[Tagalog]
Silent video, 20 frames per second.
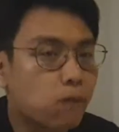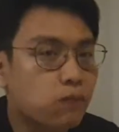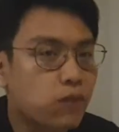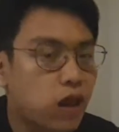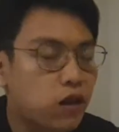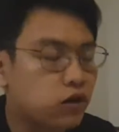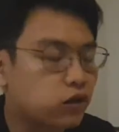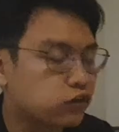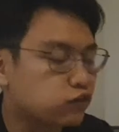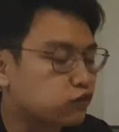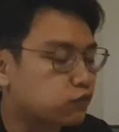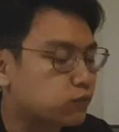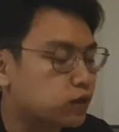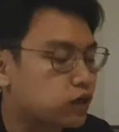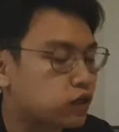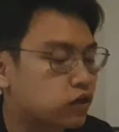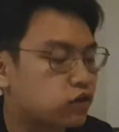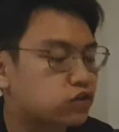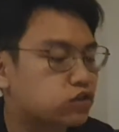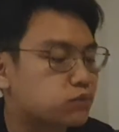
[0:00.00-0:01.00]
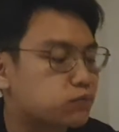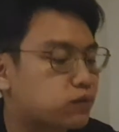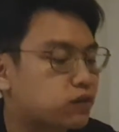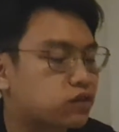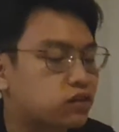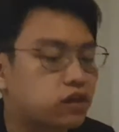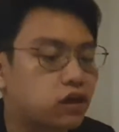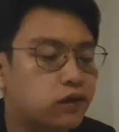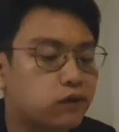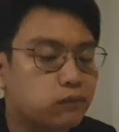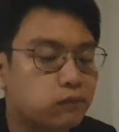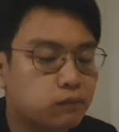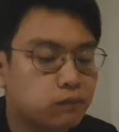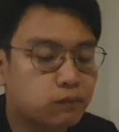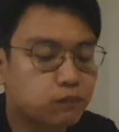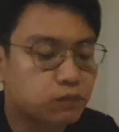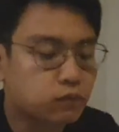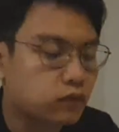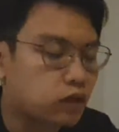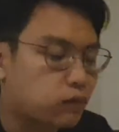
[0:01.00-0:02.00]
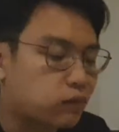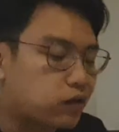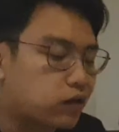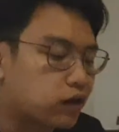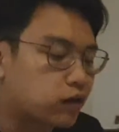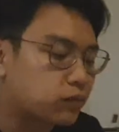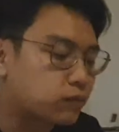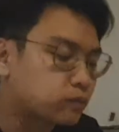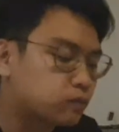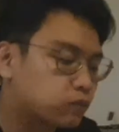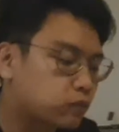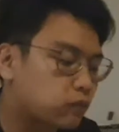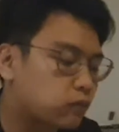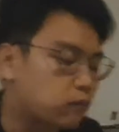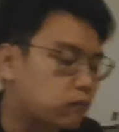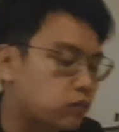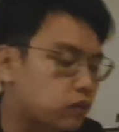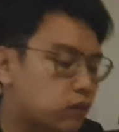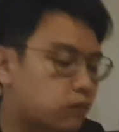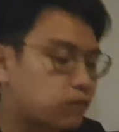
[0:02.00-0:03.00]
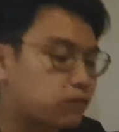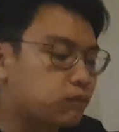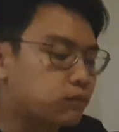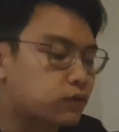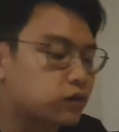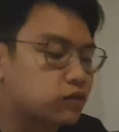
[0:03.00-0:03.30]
Banana is maligay sa pandan. Mara, mm,